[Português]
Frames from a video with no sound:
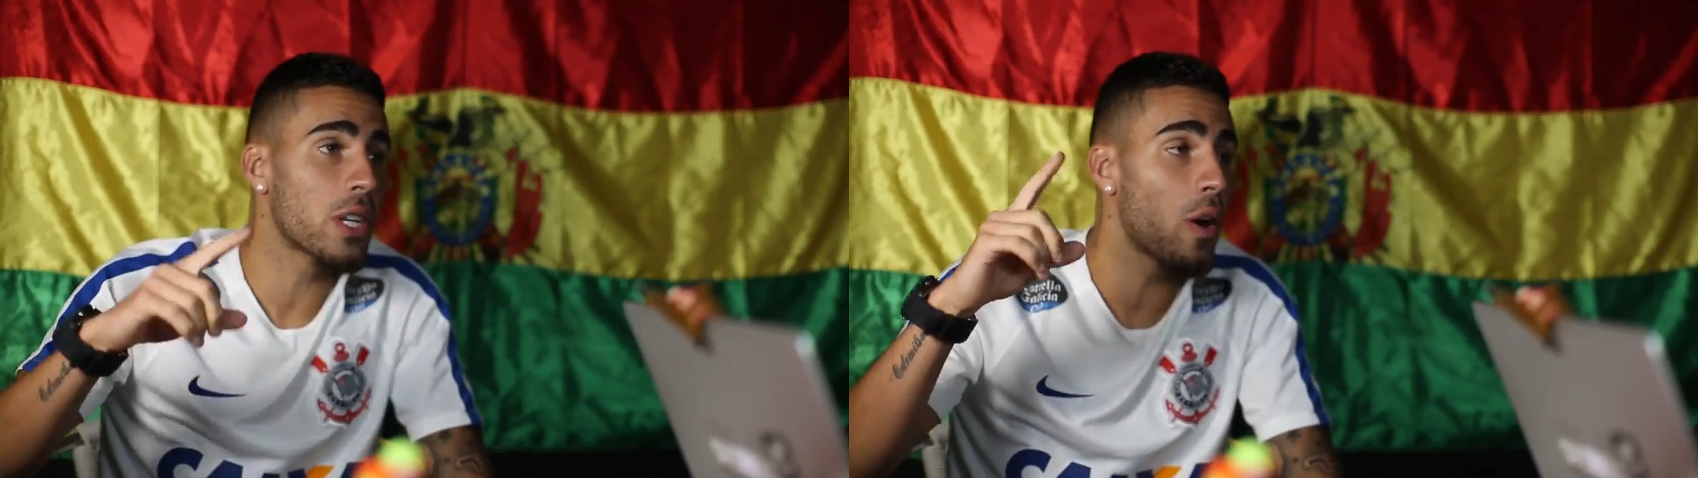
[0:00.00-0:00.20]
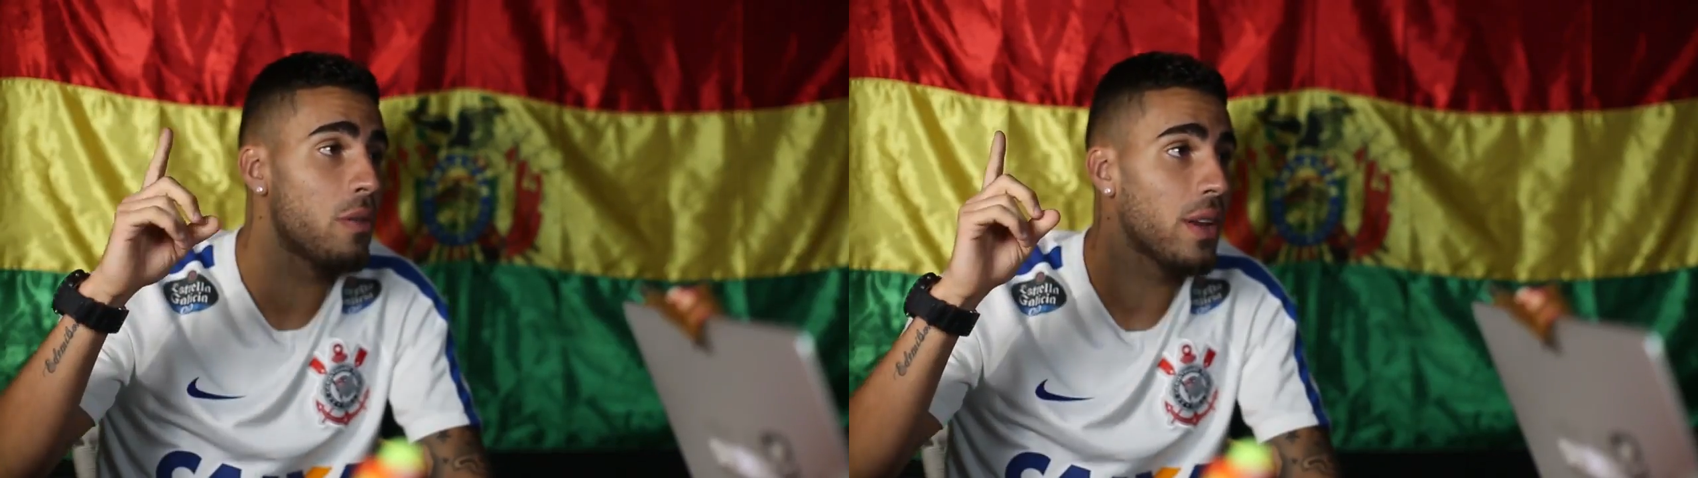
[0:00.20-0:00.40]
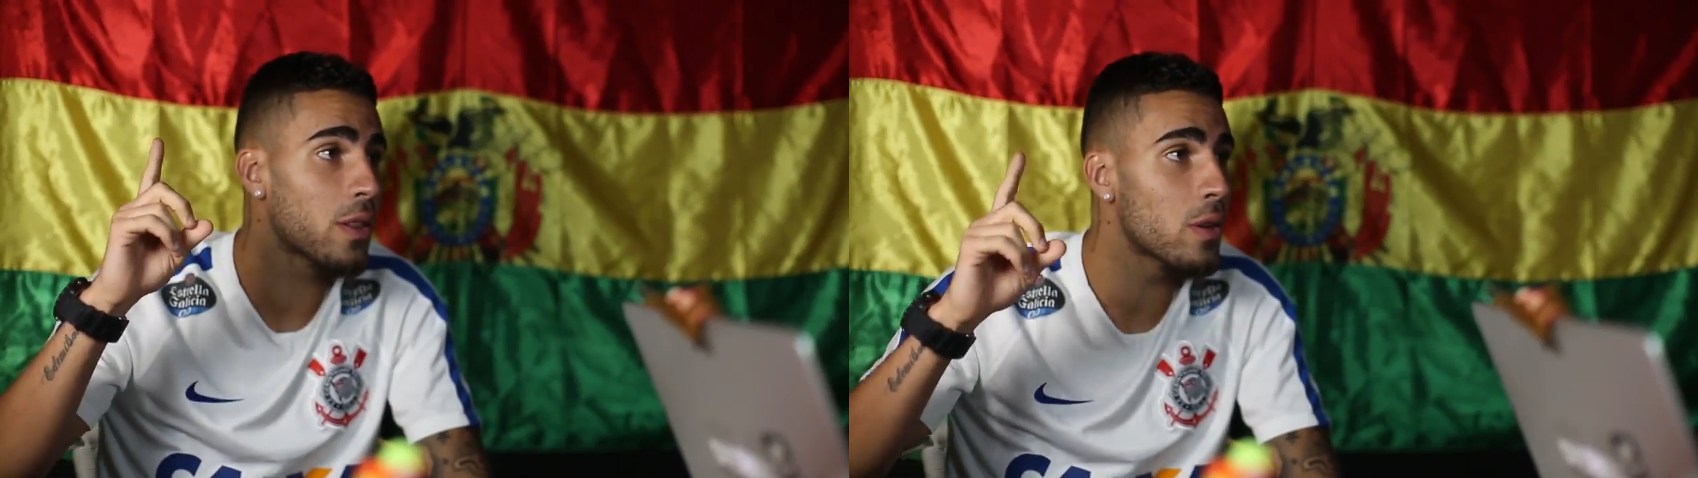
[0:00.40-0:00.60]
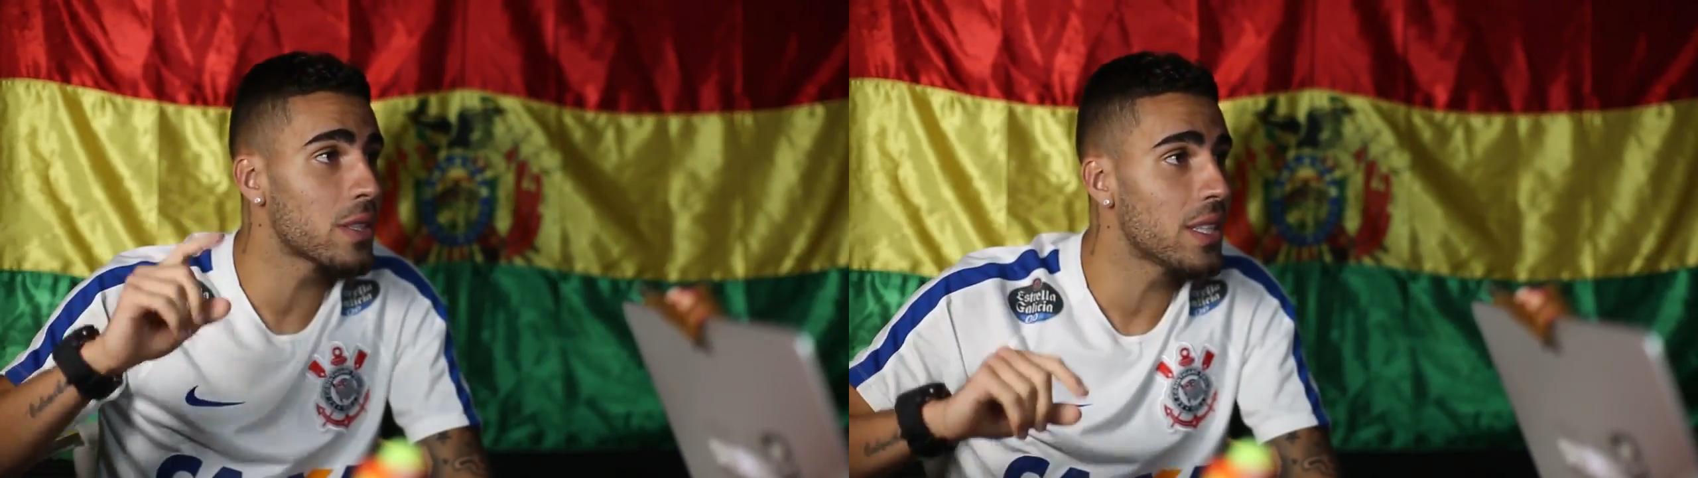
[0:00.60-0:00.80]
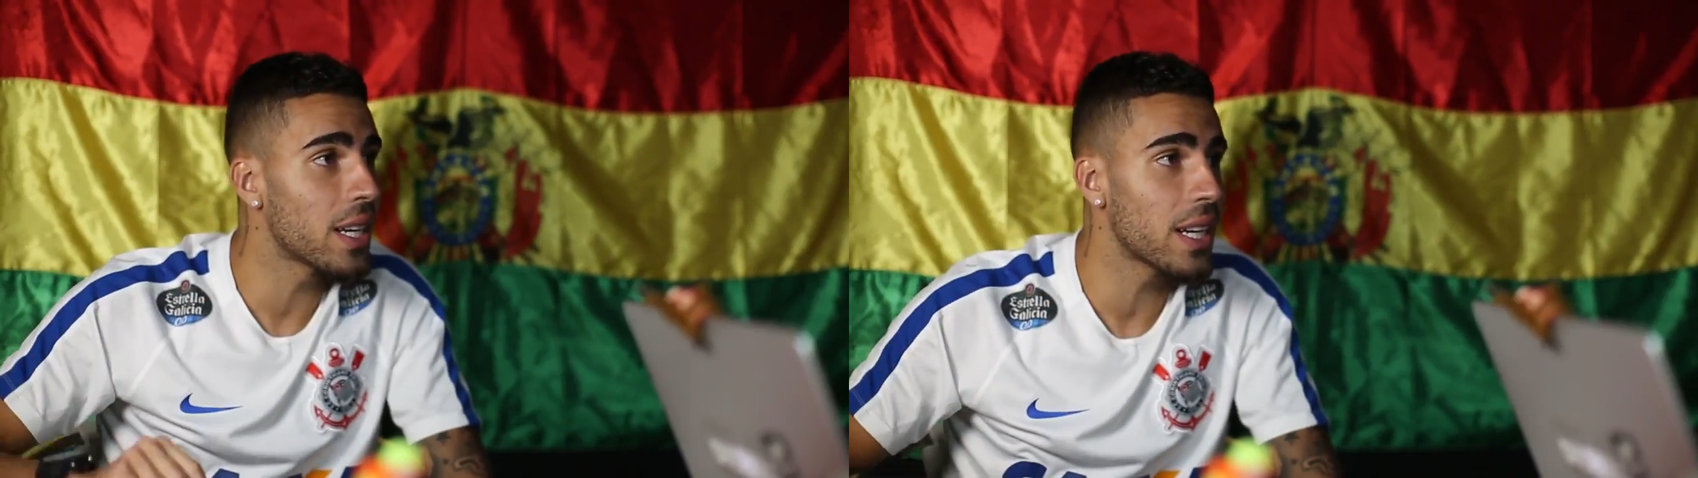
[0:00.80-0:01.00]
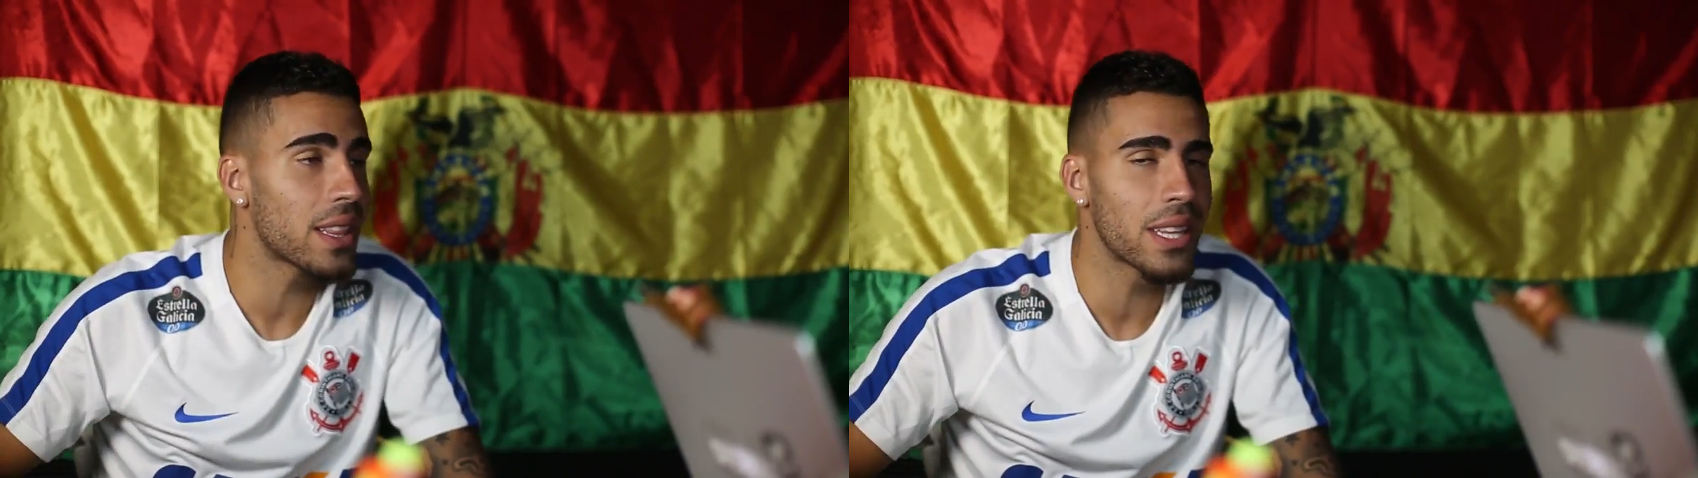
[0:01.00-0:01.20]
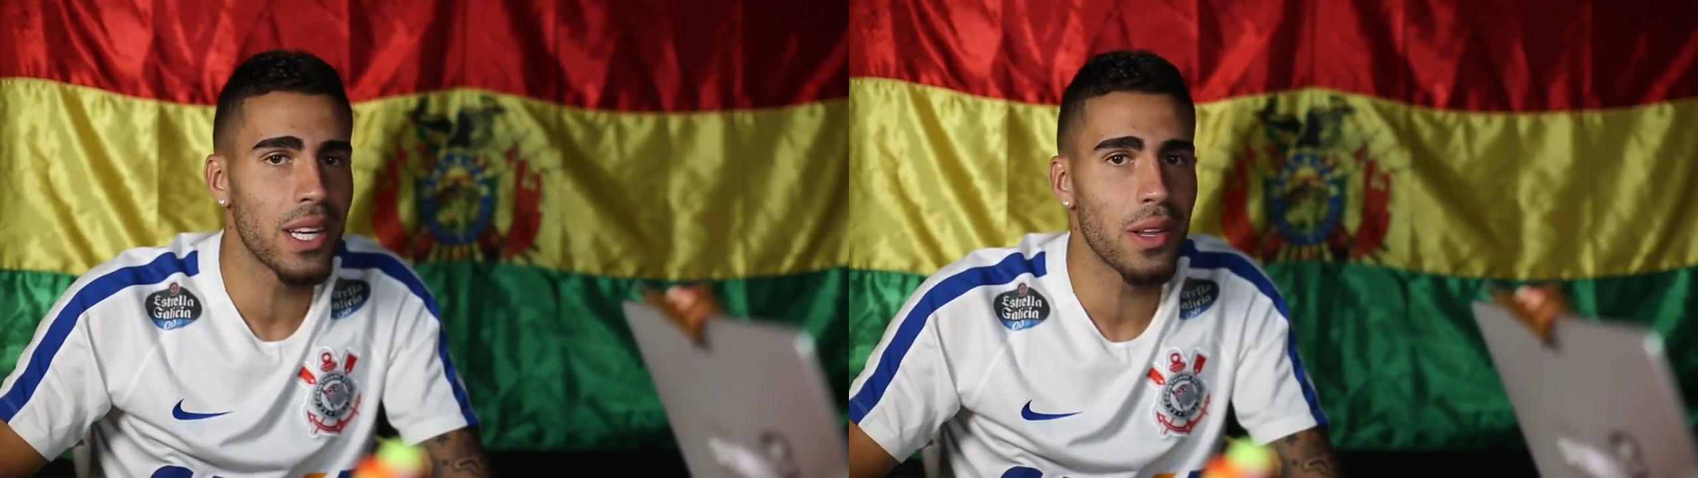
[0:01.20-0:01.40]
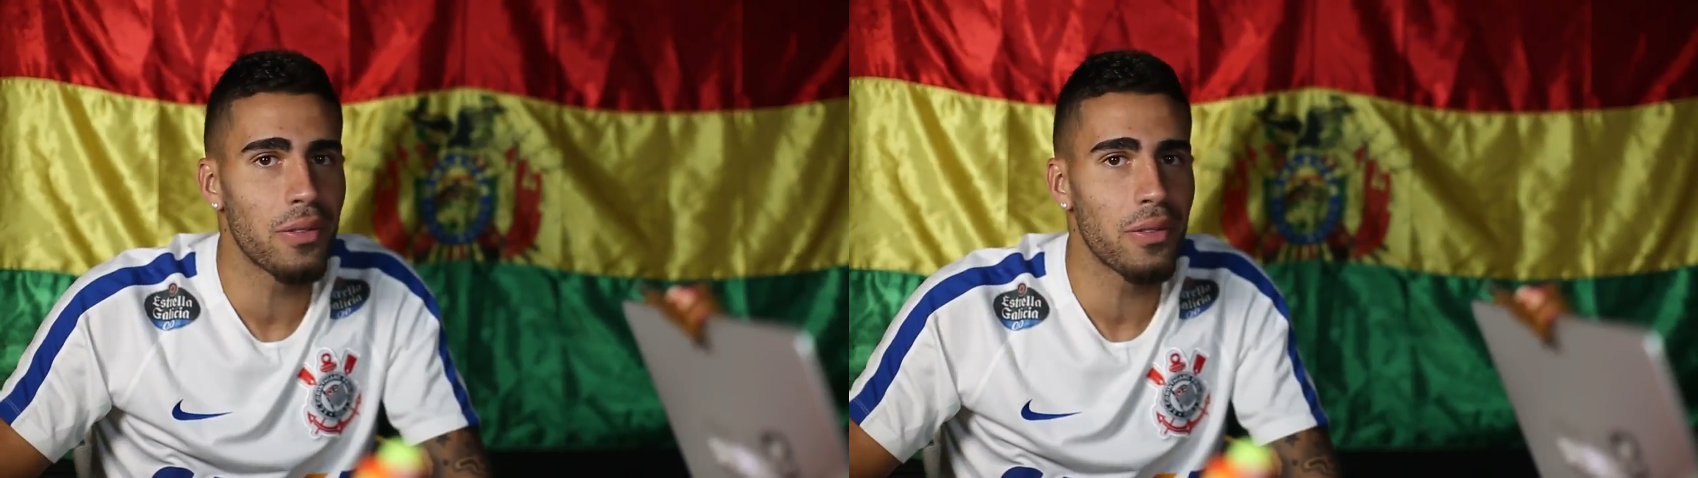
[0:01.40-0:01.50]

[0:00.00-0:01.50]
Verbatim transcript: eu já ouvi a torcida gritando.